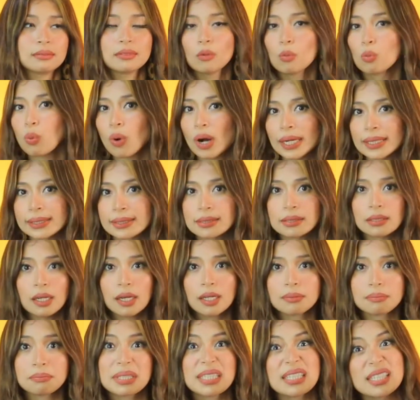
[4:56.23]
what, uh,
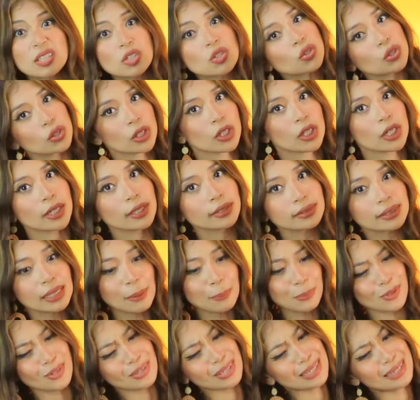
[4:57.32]
mini skirt?
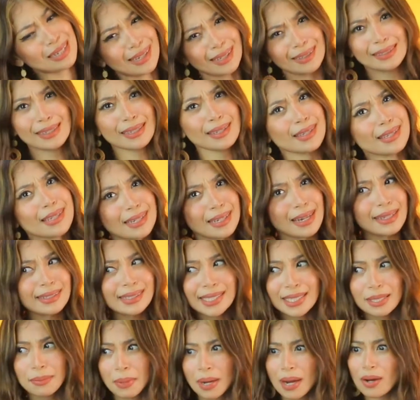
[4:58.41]
tapos hila ka ng hila, hindi
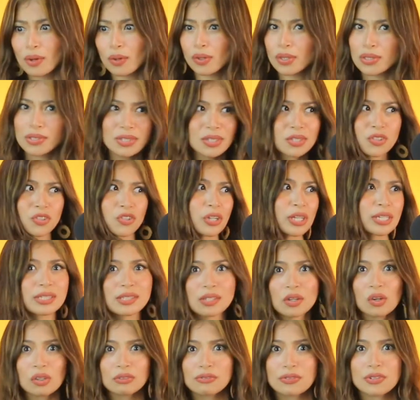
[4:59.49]
ka na makakoncentrate sa
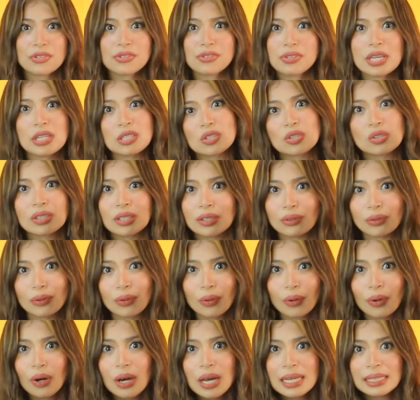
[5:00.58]
conversation
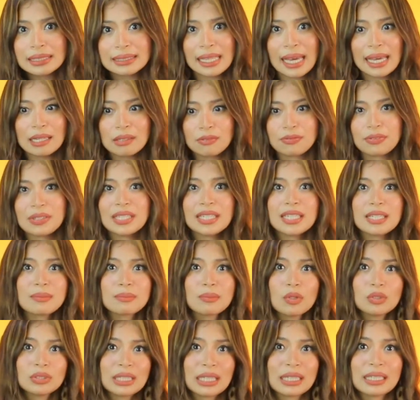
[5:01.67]
ninyo dahil feeling
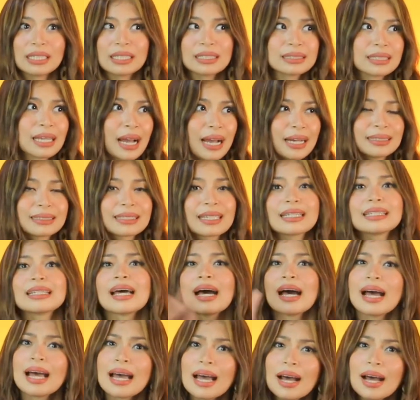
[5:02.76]
mo nakikitaan ka na,